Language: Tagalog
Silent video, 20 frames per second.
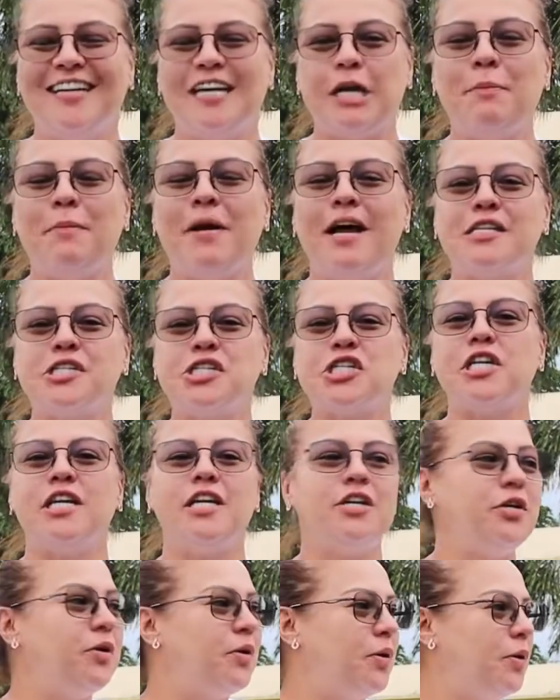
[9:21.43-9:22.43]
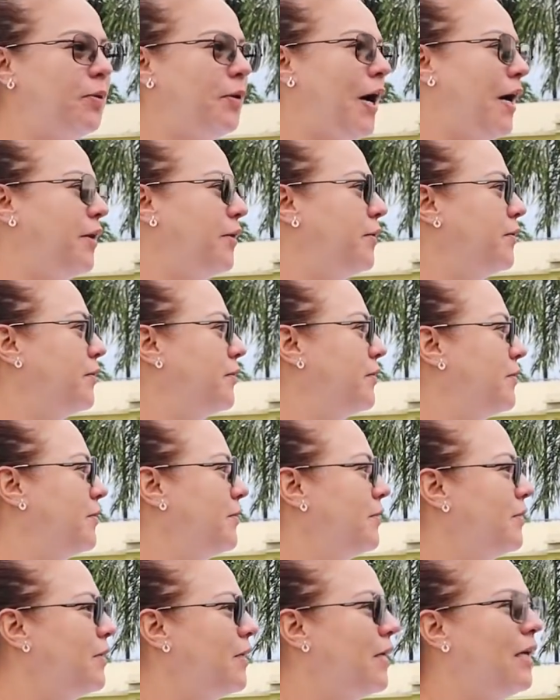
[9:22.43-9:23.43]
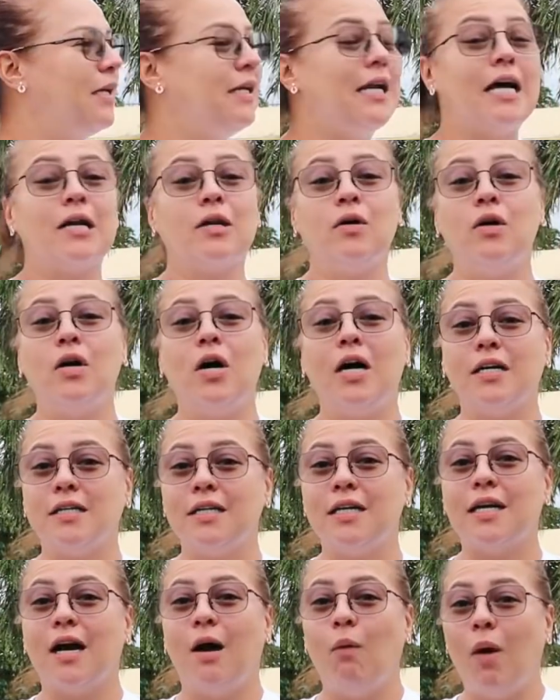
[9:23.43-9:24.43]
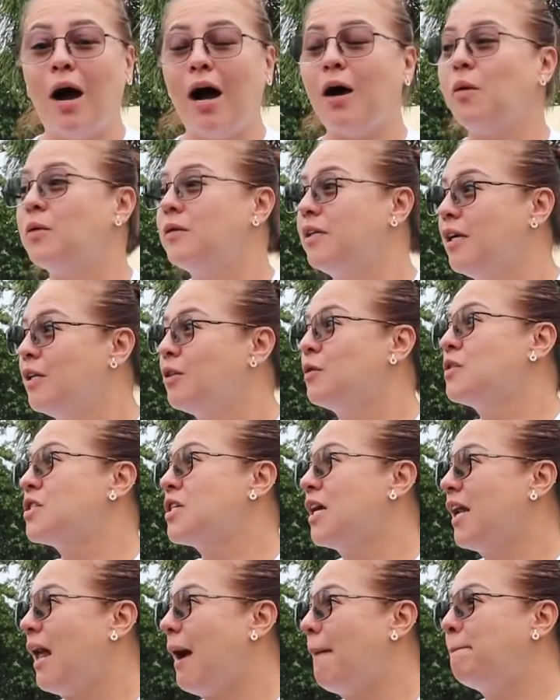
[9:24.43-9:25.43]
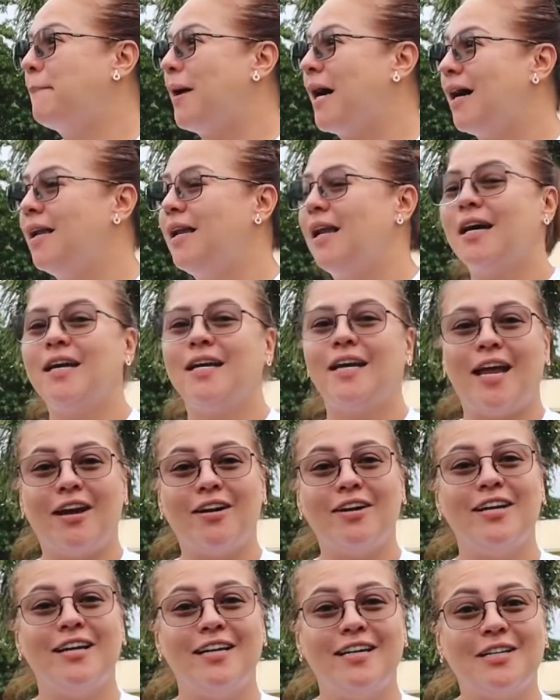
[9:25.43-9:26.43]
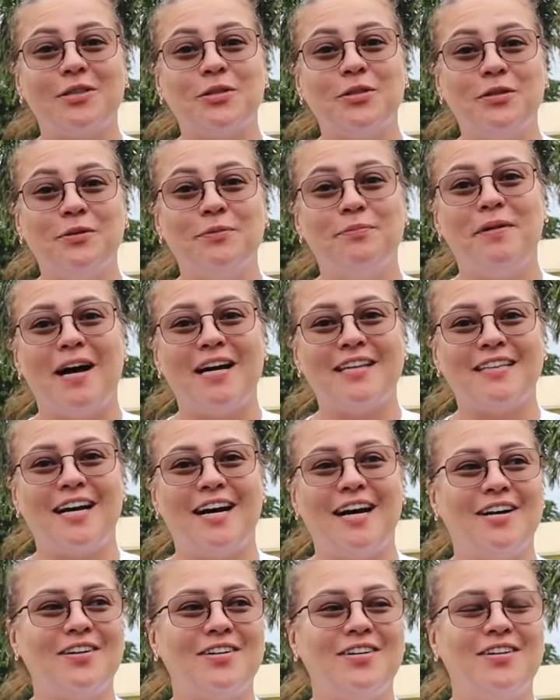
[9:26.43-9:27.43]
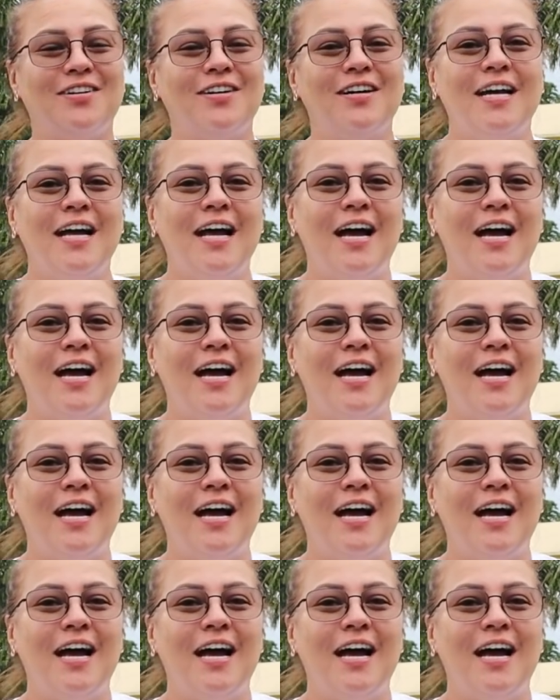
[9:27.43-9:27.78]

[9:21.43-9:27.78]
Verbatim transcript: Imagine niyo kung anong laro ang nagawa ko dito sa napakalaking area na to nung bata ako.